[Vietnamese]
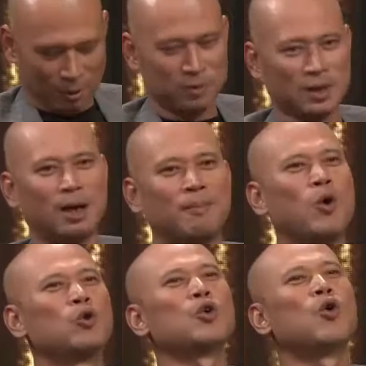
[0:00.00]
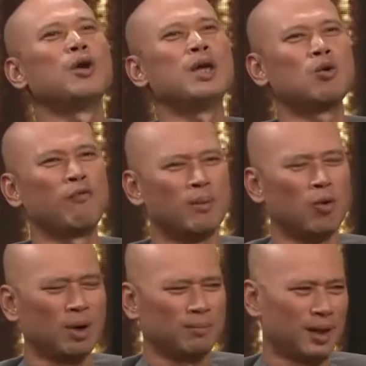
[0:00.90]
Tàu chợ mà ô tô đi cũng phải
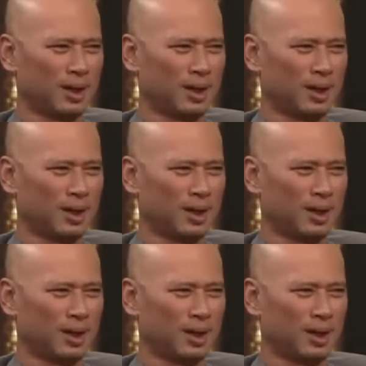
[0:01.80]
4-5